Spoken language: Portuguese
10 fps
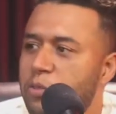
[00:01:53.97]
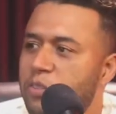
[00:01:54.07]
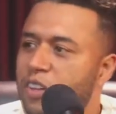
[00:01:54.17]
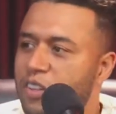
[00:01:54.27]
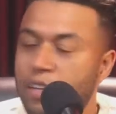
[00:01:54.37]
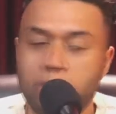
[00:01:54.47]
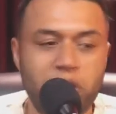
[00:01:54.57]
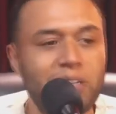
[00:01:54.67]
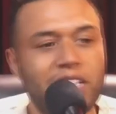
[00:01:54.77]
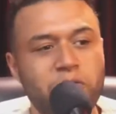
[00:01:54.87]
É. Tanto que
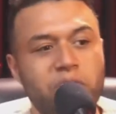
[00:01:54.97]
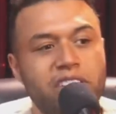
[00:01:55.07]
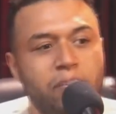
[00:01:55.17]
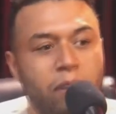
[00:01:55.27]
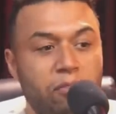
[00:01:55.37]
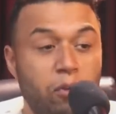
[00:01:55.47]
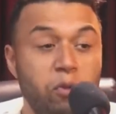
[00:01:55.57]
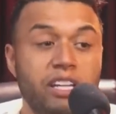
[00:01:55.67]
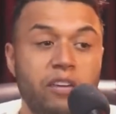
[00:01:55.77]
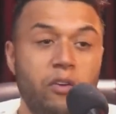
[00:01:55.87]
uma das coisas que pra,
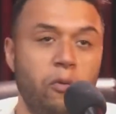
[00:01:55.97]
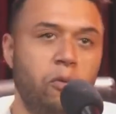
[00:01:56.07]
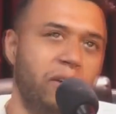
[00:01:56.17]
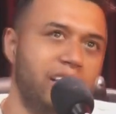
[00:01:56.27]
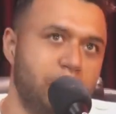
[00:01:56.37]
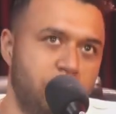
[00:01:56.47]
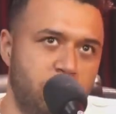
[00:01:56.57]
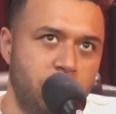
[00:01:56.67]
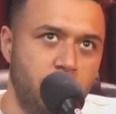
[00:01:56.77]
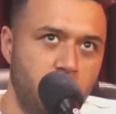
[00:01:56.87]
única uma das
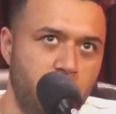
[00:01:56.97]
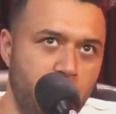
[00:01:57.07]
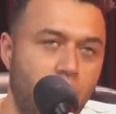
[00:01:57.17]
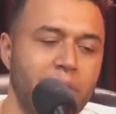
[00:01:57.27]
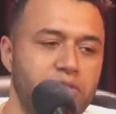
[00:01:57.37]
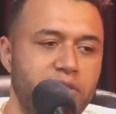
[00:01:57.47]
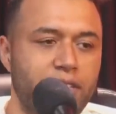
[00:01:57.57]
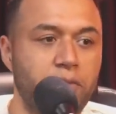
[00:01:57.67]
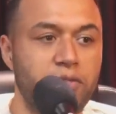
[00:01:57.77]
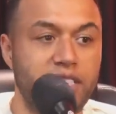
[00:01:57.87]
formas de você
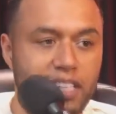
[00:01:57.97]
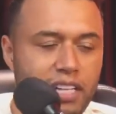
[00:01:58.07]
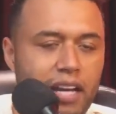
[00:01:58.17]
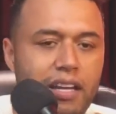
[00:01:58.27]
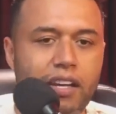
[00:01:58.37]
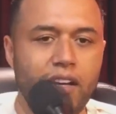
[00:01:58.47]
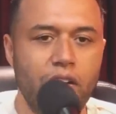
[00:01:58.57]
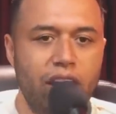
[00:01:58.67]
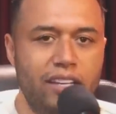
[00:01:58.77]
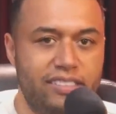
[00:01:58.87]
conseguir, né? Uhum.
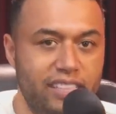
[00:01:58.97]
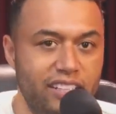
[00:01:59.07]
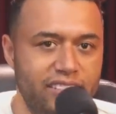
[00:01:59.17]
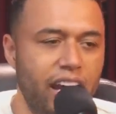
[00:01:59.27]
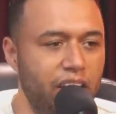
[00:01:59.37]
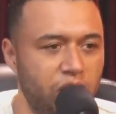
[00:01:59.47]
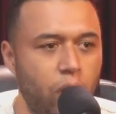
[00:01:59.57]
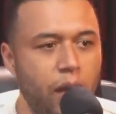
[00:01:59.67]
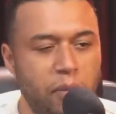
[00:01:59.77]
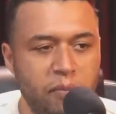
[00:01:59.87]
É, transar em
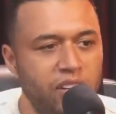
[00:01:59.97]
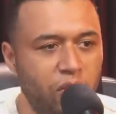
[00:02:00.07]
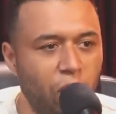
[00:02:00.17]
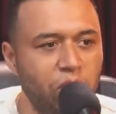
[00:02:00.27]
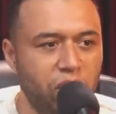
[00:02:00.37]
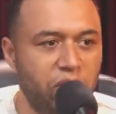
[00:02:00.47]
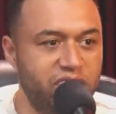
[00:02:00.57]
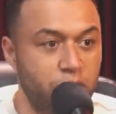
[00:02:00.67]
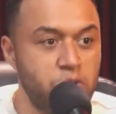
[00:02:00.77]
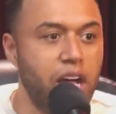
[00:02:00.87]
qualquer primeiro encontro é você
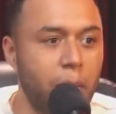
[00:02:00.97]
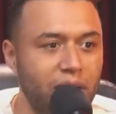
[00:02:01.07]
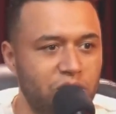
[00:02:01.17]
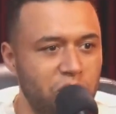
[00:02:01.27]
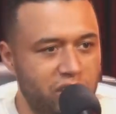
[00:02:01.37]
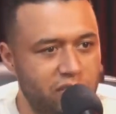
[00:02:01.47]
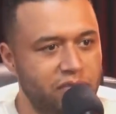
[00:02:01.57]
não uhum. julgar a pessoa.